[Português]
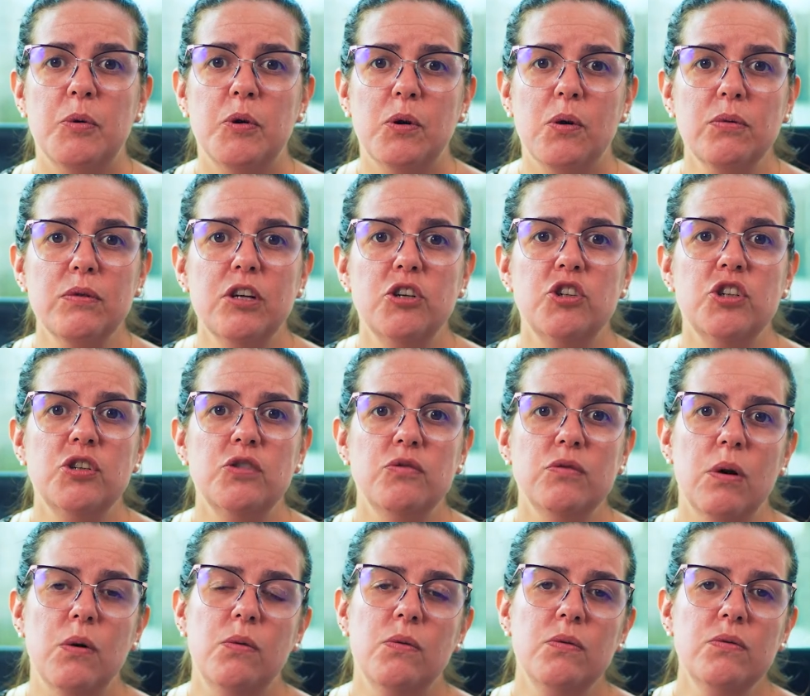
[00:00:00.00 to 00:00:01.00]
Por conta
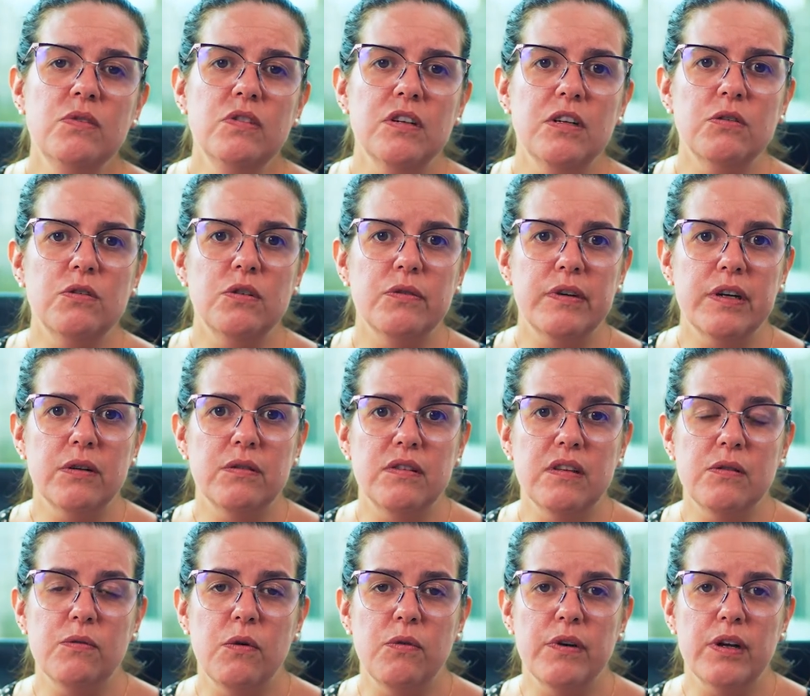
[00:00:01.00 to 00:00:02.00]
disso, há alguns anos eu venho
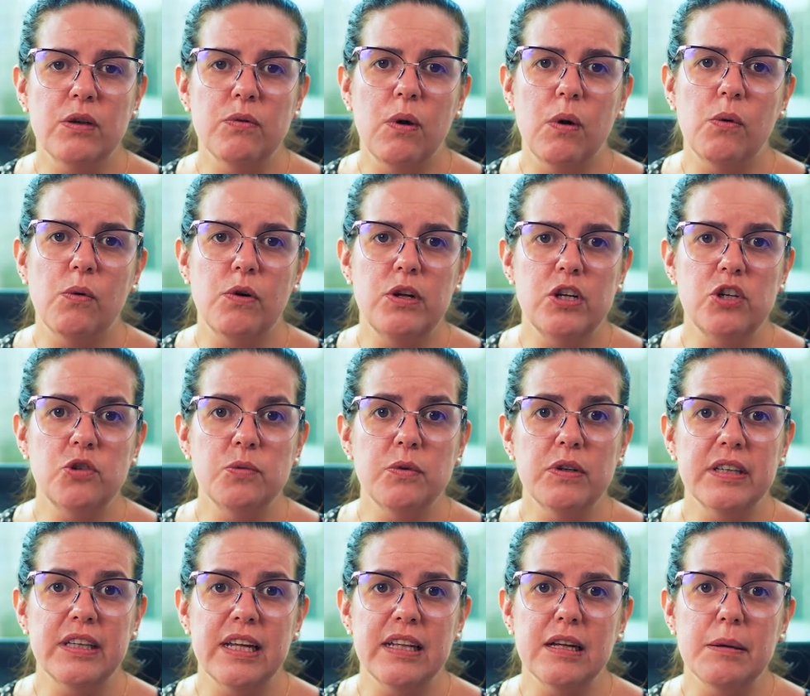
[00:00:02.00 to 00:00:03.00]
desenvolvendo um algoritmo
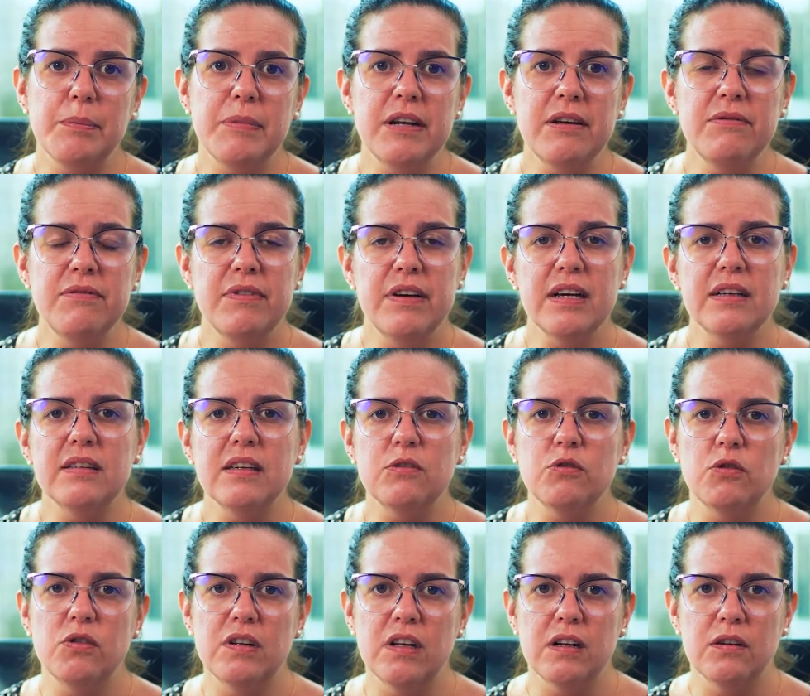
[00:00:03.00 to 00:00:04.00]
que tenta prever essas
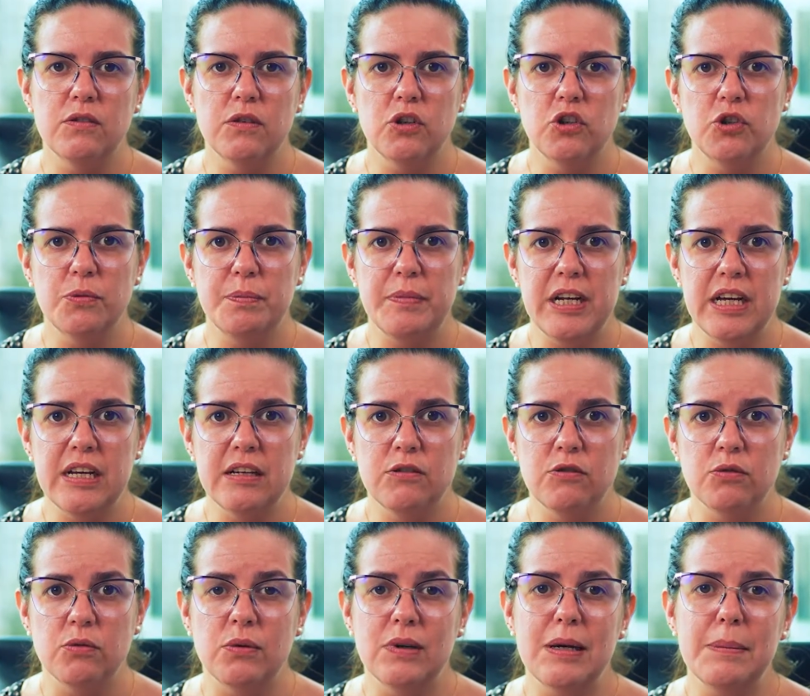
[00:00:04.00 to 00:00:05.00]
oscilações de
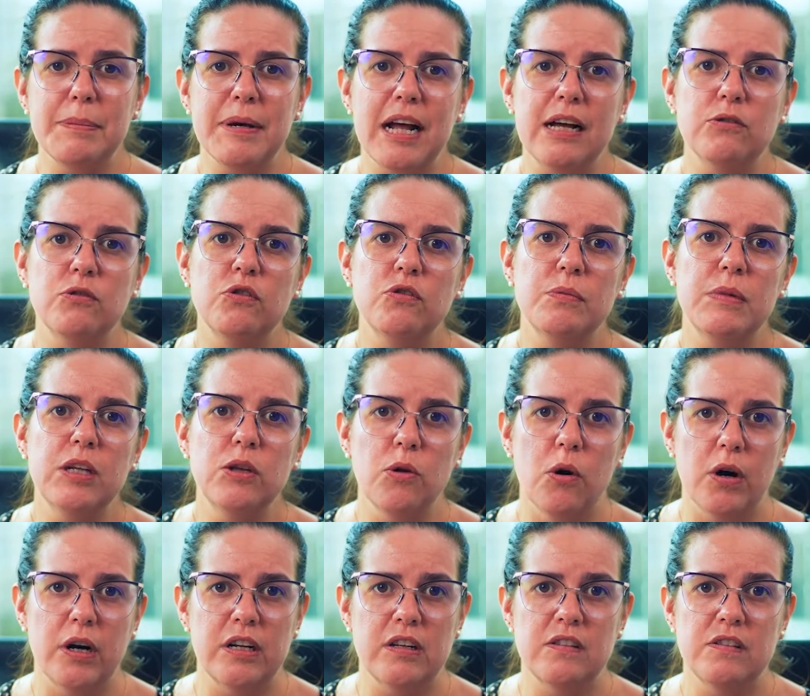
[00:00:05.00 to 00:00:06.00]
preço em prazos
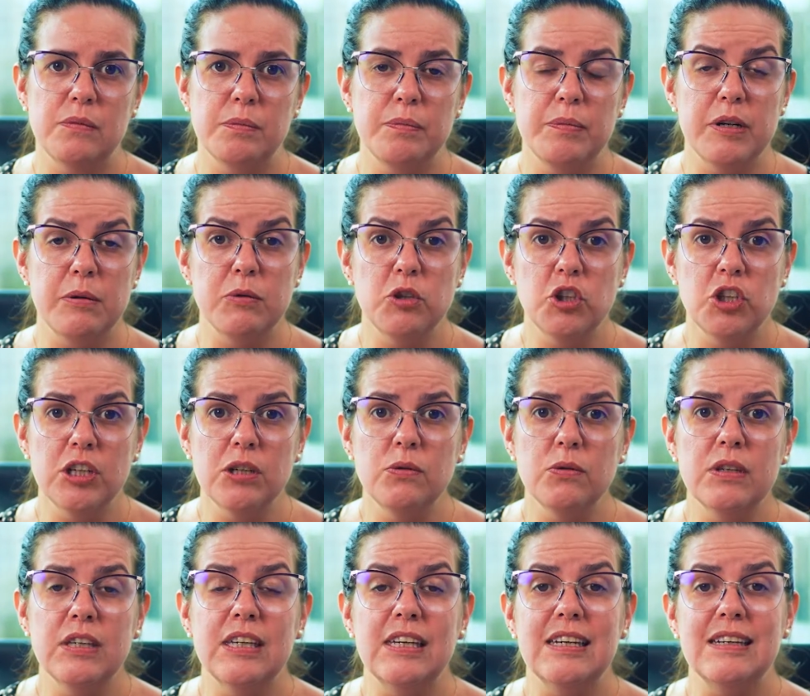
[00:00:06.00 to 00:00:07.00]
menores,
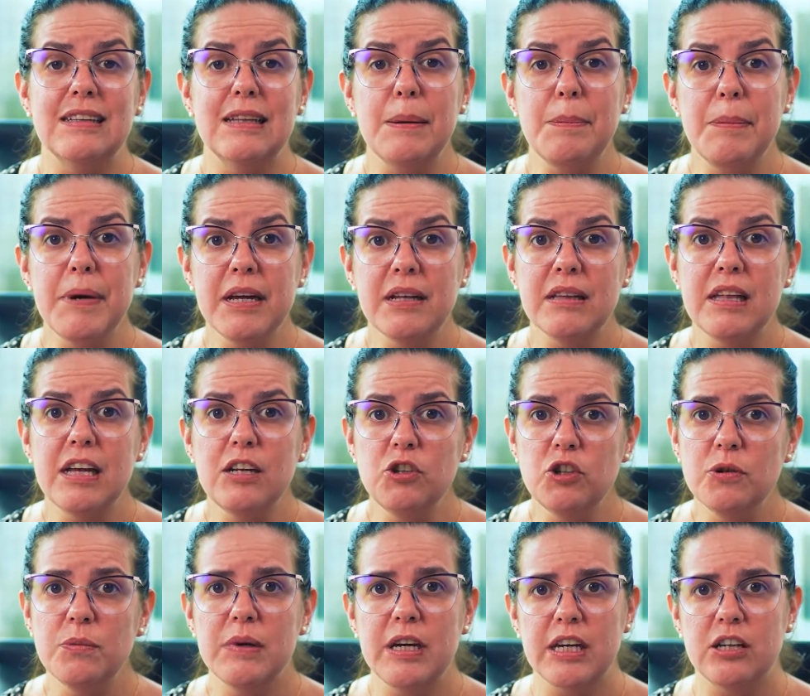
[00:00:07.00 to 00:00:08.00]
permitindo que,
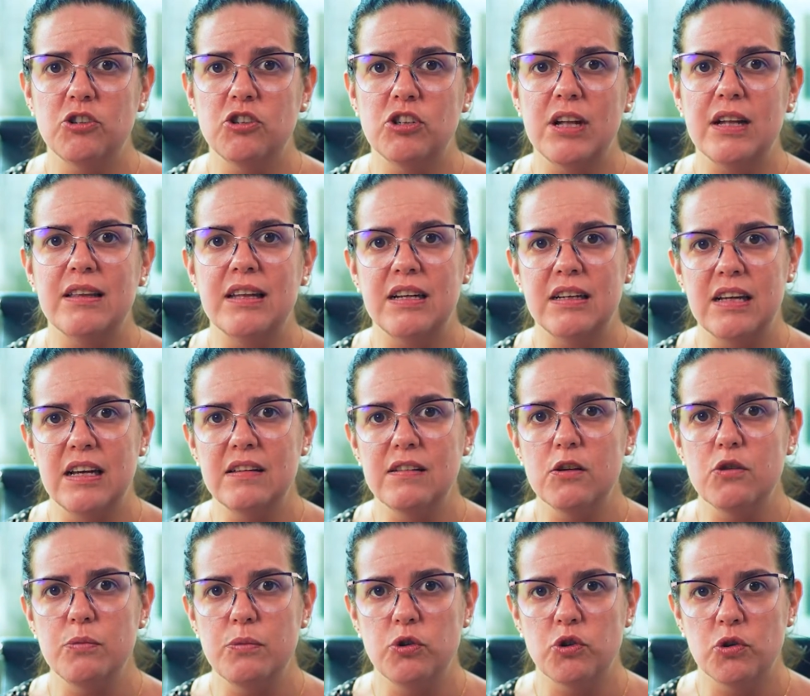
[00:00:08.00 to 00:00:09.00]
independentemente da
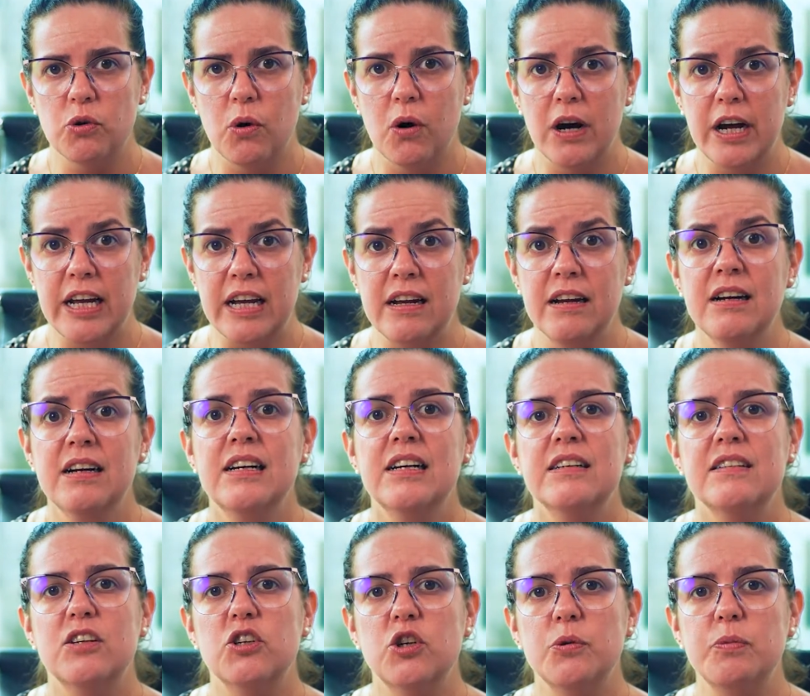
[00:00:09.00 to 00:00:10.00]
tendência do Bitcoin,
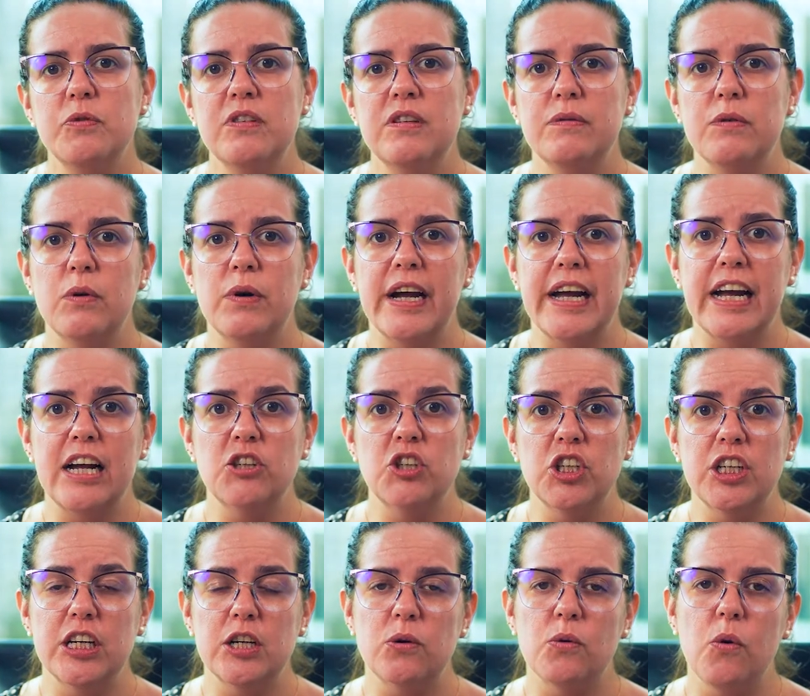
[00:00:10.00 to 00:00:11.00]
seja possível ganhar
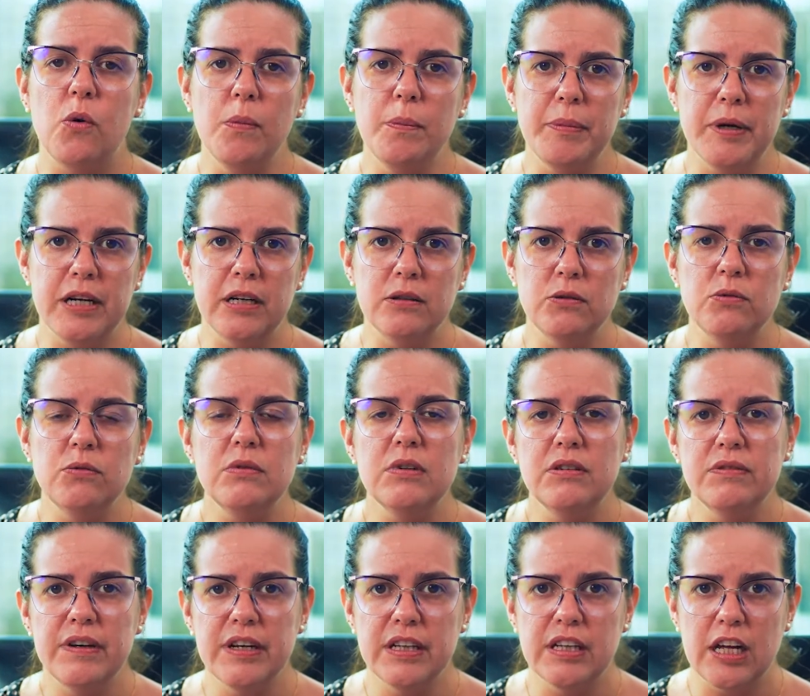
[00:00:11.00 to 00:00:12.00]
dinheiro comprando
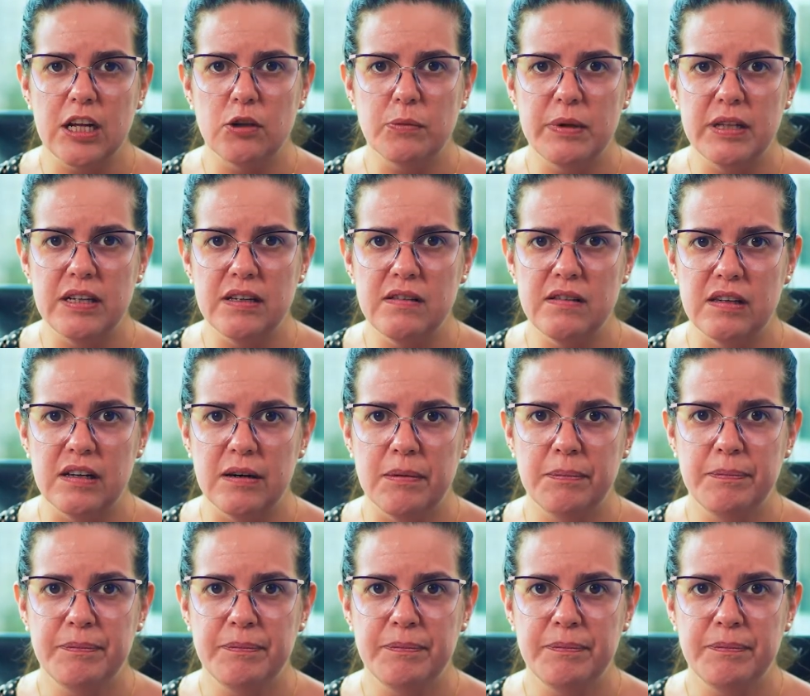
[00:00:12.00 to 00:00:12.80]
e vendendo BTC.